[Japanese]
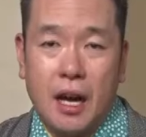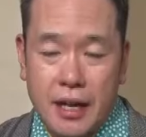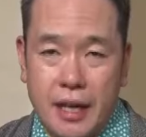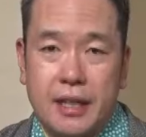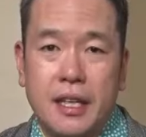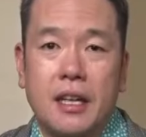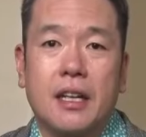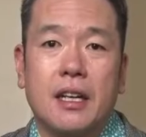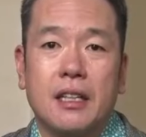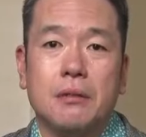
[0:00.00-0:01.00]
早い
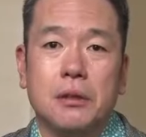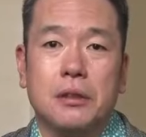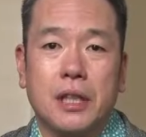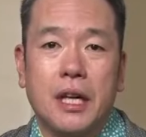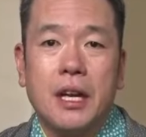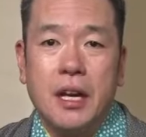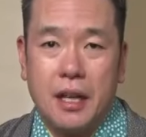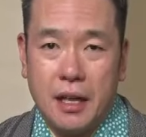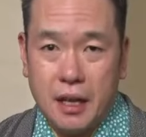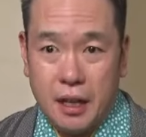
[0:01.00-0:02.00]
段階でもって、
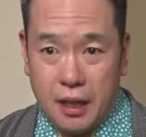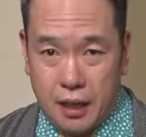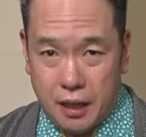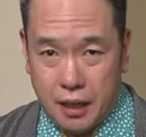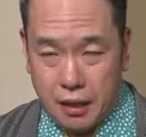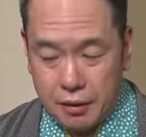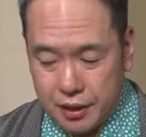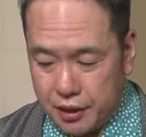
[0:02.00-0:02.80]
えー、